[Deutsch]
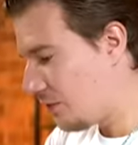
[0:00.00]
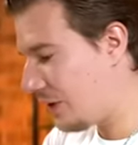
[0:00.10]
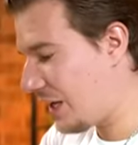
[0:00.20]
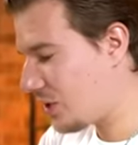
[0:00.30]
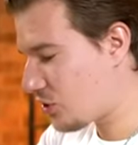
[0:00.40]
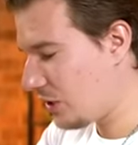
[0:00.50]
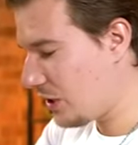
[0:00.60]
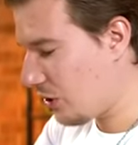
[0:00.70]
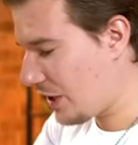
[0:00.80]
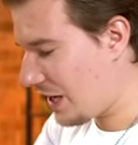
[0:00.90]
Wir gehen schon in die
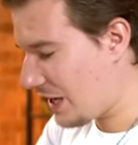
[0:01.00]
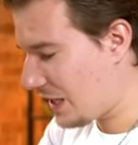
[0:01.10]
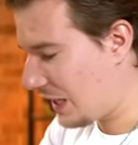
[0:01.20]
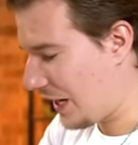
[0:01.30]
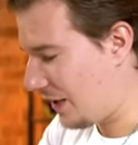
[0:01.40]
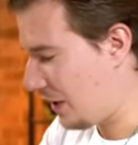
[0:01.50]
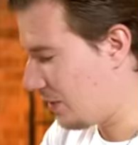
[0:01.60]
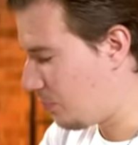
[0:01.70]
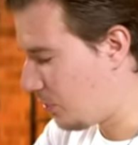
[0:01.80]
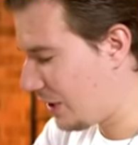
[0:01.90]
neue Ära rein.
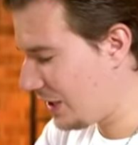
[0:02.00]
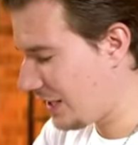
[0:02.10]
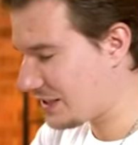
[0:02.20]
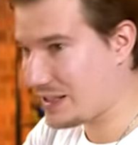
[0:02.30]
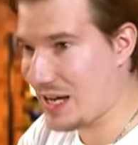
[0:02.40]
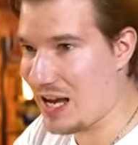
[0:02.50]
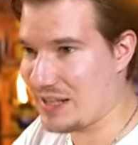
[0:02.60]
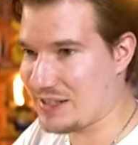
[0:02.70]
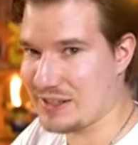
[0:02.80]
Brilliant Stars.